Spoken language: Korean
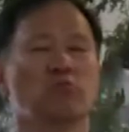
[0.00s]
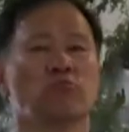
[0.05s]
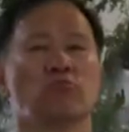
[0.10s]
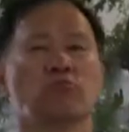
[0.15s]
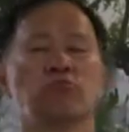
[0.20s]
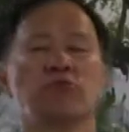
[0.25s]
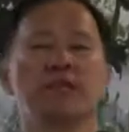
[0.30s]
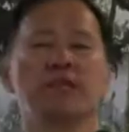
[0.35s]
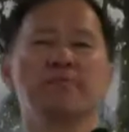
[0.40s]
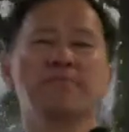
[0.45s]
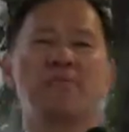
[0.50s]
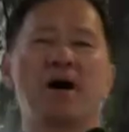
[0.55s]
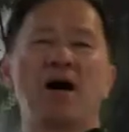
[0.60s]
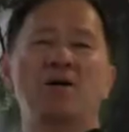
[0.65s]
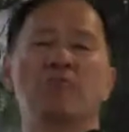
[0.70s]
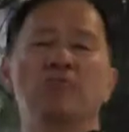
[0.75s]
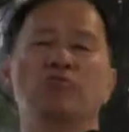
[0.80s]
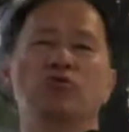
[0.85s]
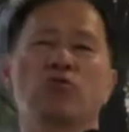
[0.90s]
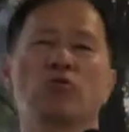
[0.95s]
우리
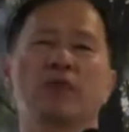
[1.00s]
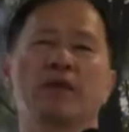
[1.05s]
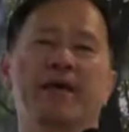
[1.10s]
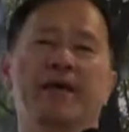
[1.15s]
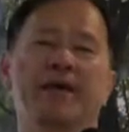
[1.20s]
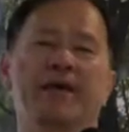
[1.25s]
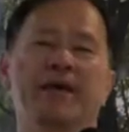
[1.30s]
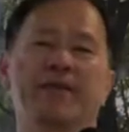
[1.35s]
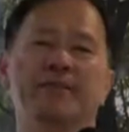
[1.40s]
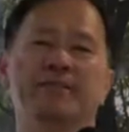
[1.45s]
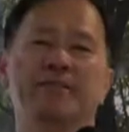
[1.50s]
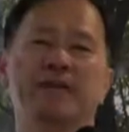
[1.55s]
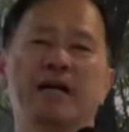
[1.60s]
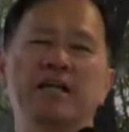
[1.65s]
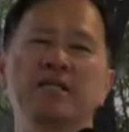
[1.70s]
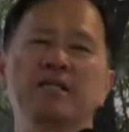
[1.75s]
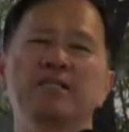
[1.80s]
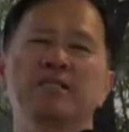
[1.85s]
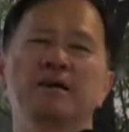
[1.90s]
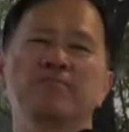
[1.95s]
마음속에
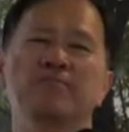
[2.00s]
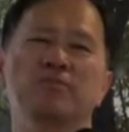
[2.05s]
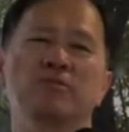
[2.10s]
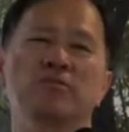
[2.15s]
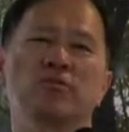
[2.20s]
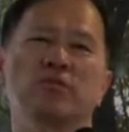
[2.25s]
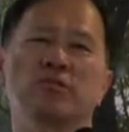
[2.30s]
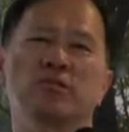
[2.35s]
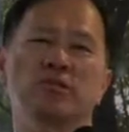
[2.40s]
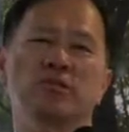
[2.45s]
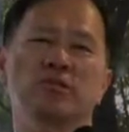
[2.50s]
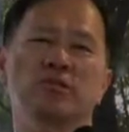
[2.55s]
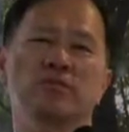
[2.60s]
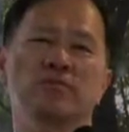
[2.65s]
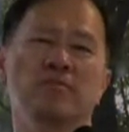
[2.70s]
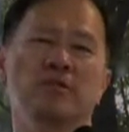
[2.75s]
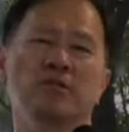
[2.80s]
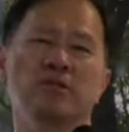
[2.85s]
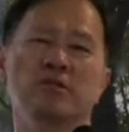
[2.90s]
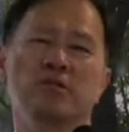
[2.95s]
자리 잡은 것이
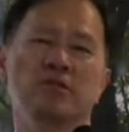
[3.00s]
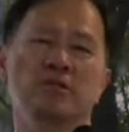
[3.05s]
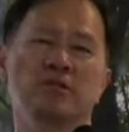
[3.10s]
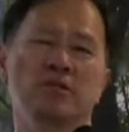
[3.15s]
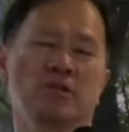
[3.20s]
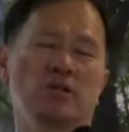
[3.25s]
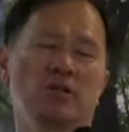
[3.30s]
있으면은